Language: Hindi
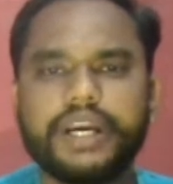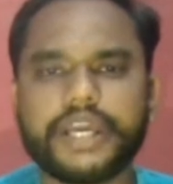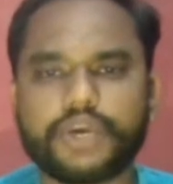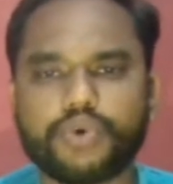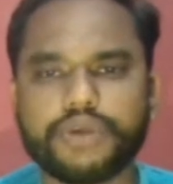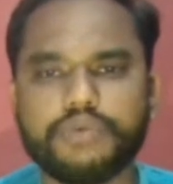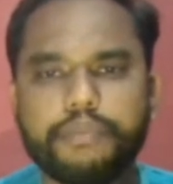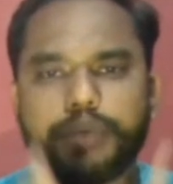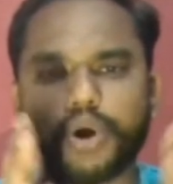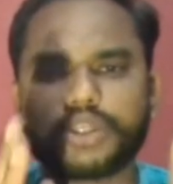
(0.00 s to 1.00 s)
लेयर होगी वो
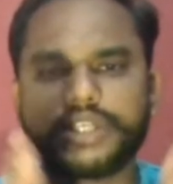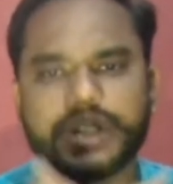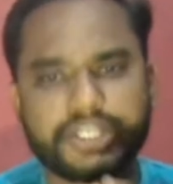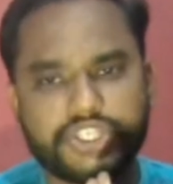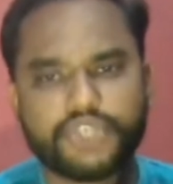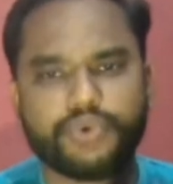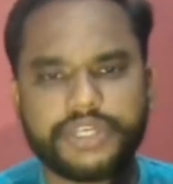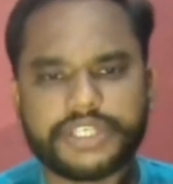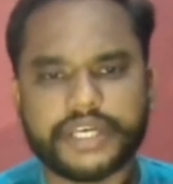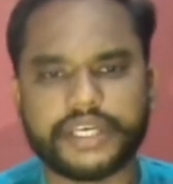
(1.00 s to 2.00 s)
बहुत ही अच्छी
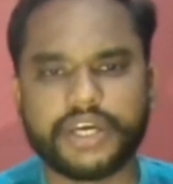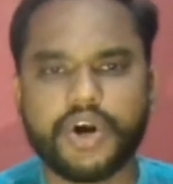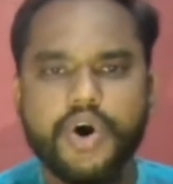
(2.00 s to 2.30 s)
होनी चाहिए